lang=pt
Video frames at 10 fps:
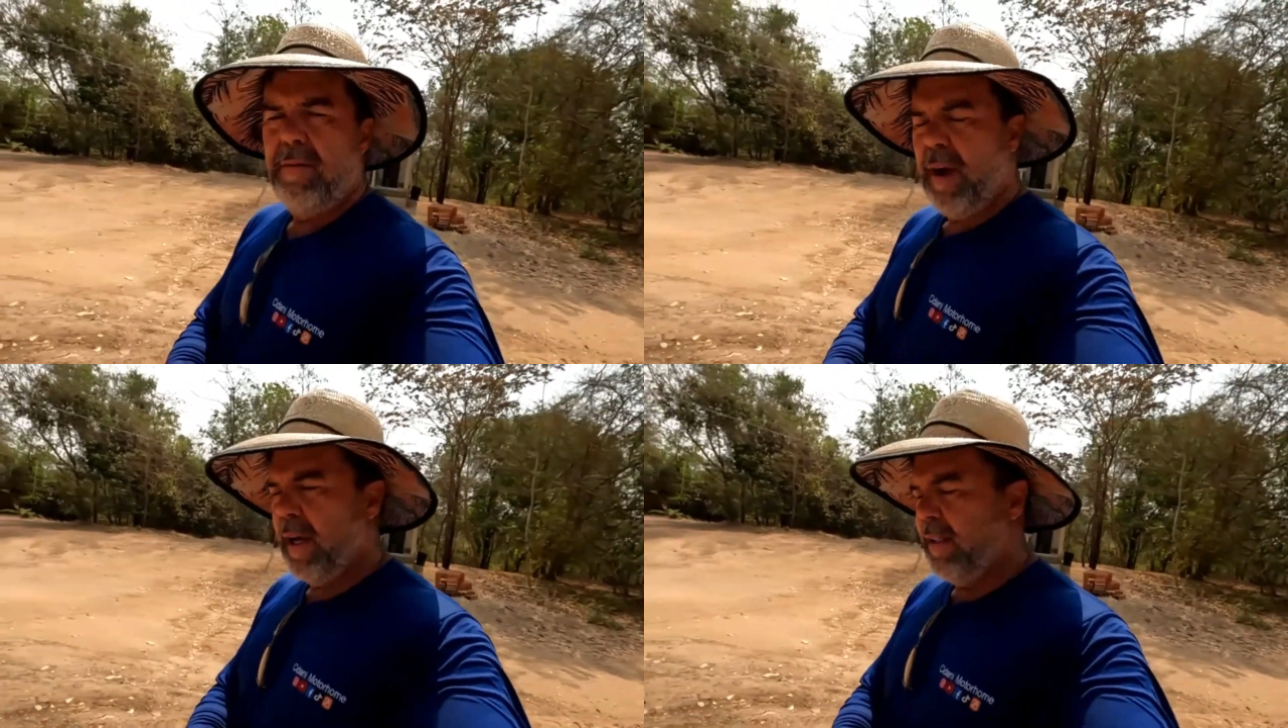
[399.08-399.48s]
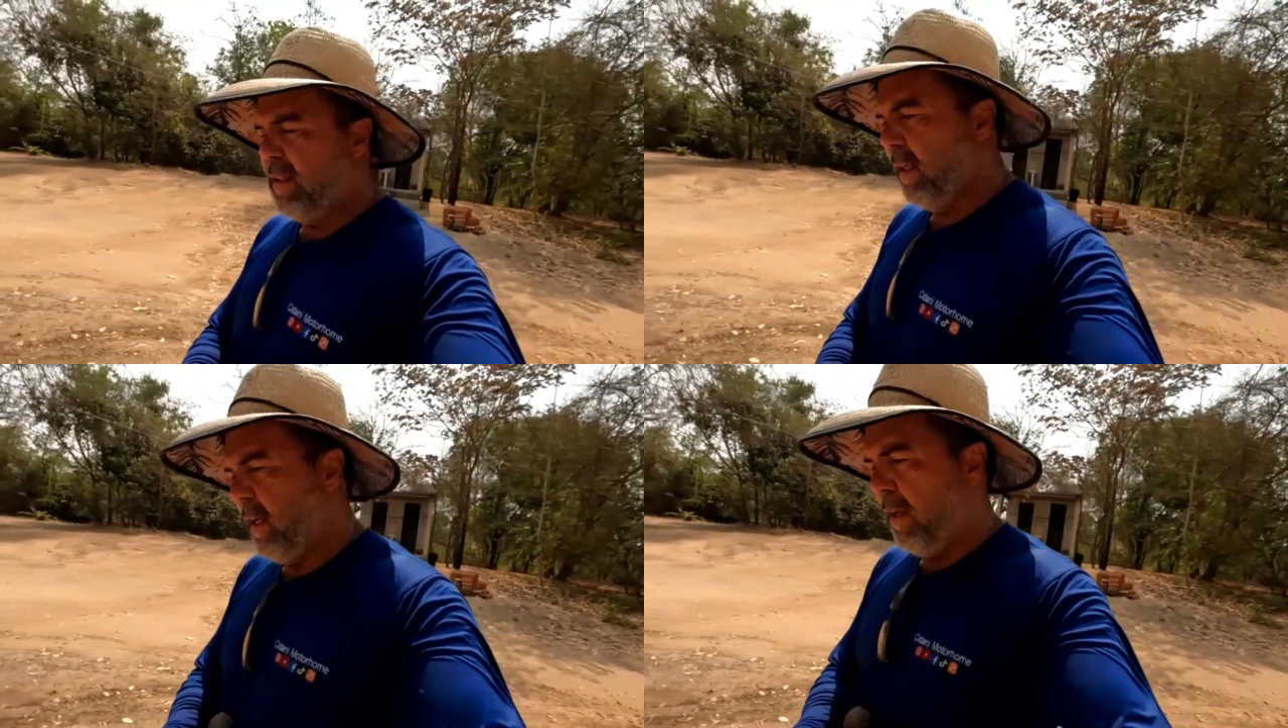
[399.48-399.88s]

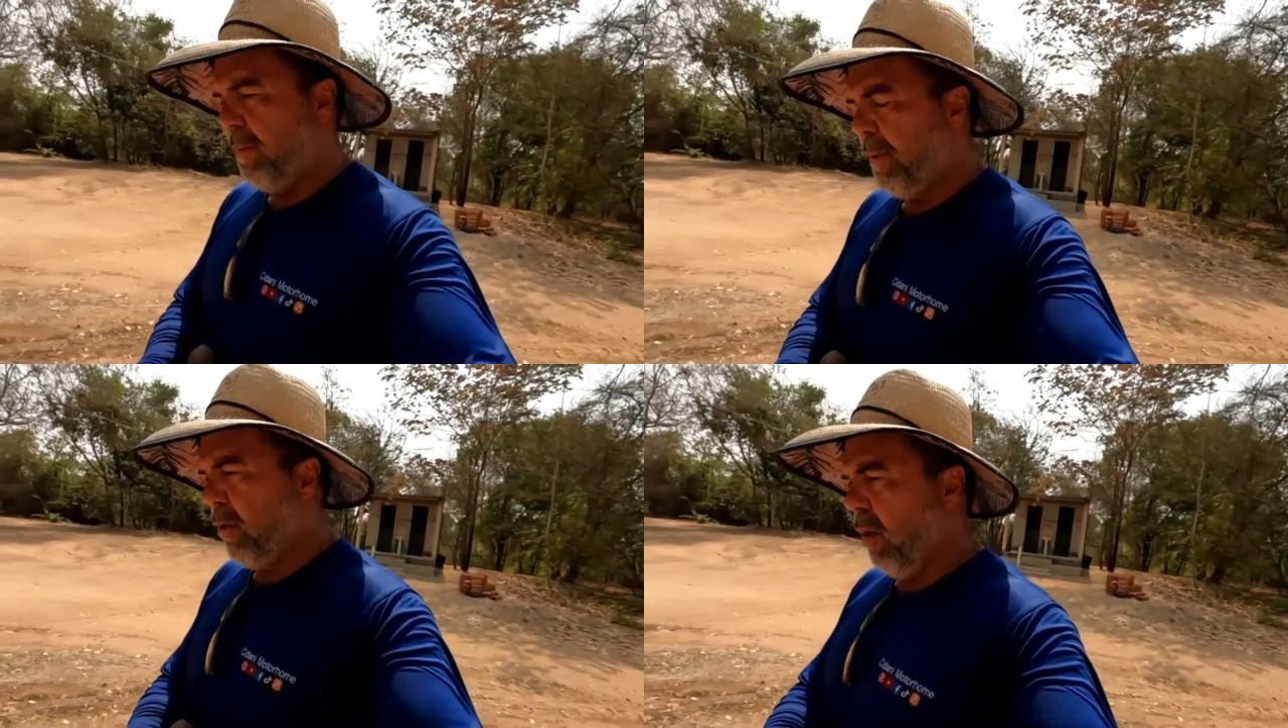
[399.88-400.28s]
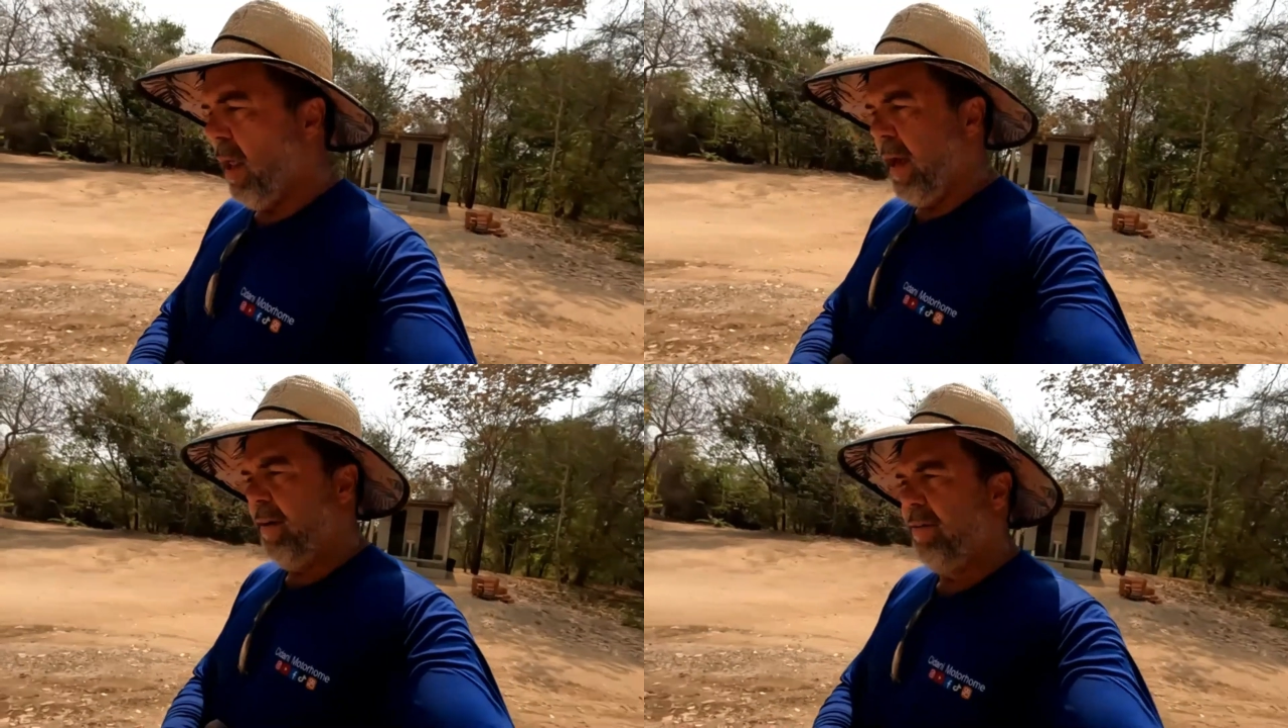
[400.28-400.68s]
Faz e
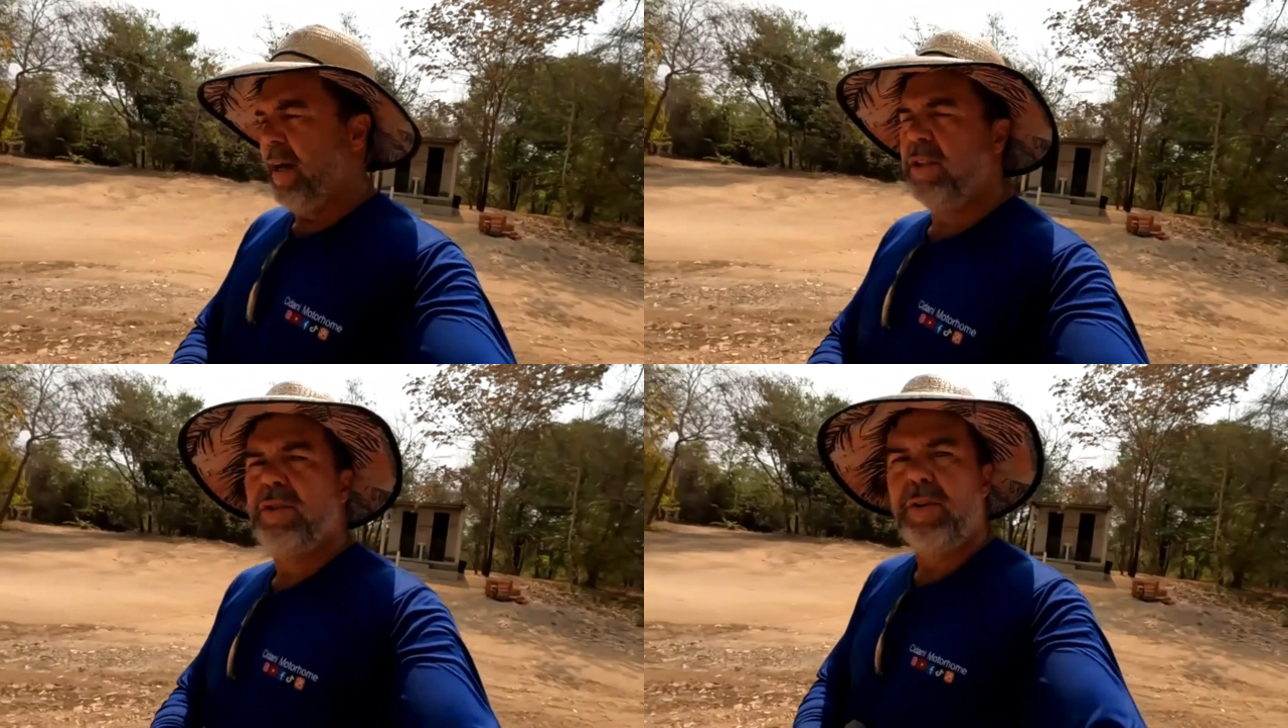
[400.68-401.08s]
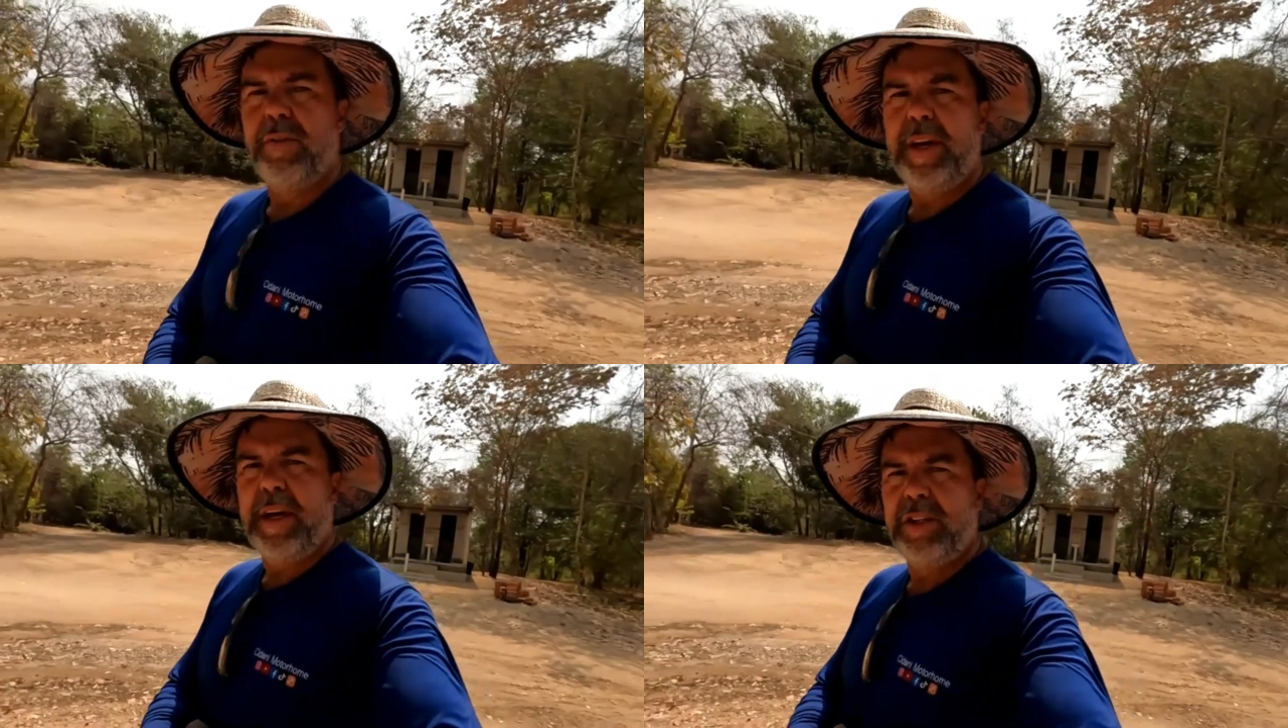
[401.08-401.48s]
picolé, faz
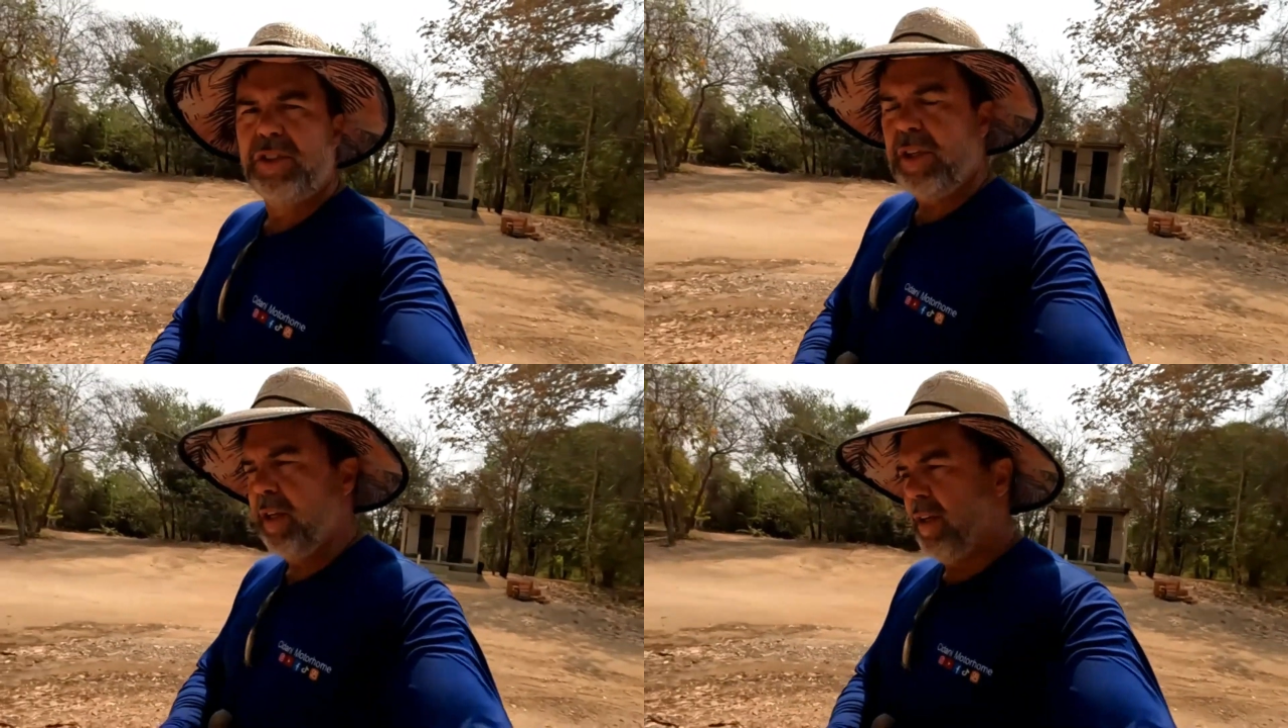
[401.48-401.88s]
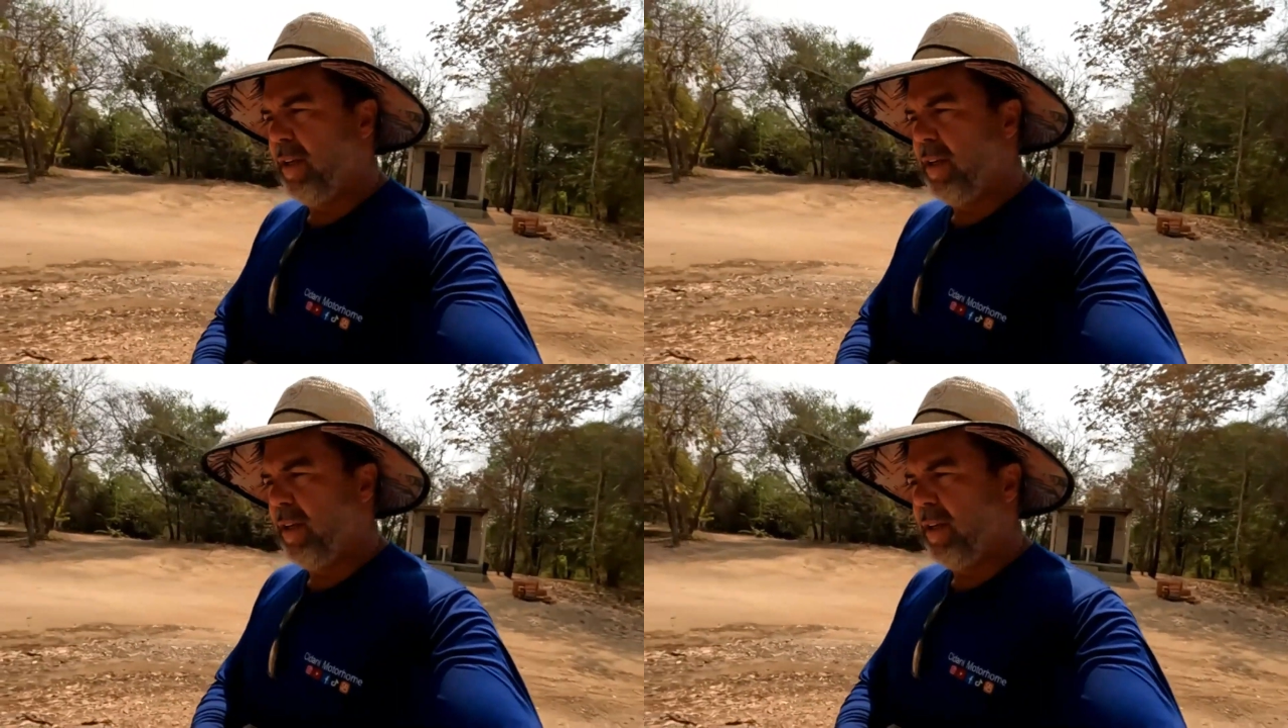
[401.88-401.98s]
sorvete.